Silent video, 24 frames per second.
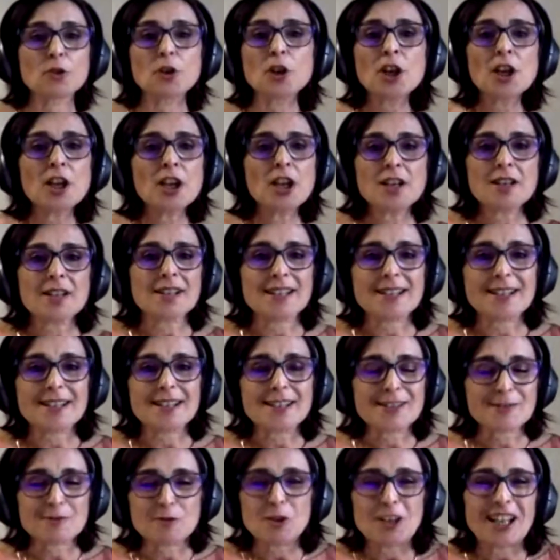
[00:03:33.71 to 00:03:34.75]
eh,
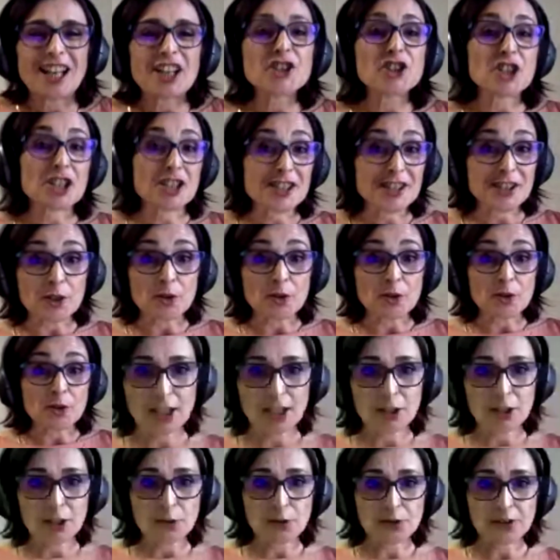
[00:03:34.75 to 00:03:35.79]
l'eccezione e
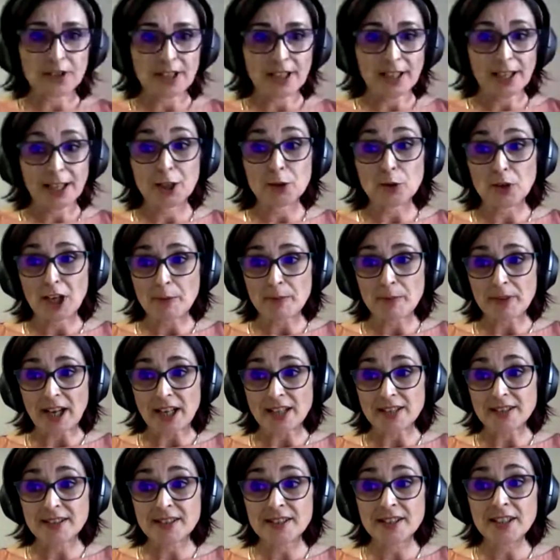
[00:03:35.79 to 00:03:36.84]
non, e non, la
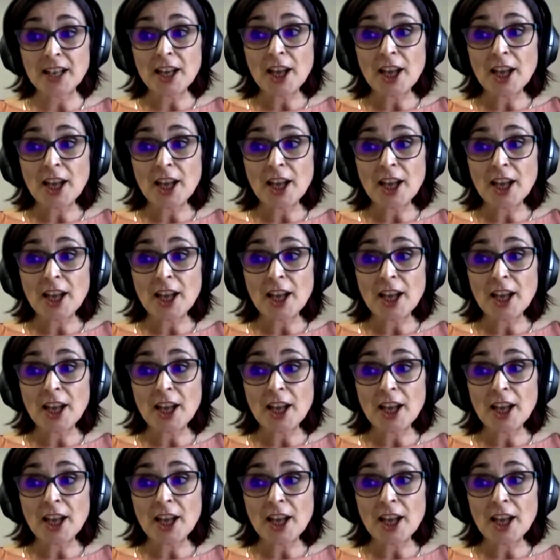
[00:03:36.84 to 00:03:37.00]
prassi,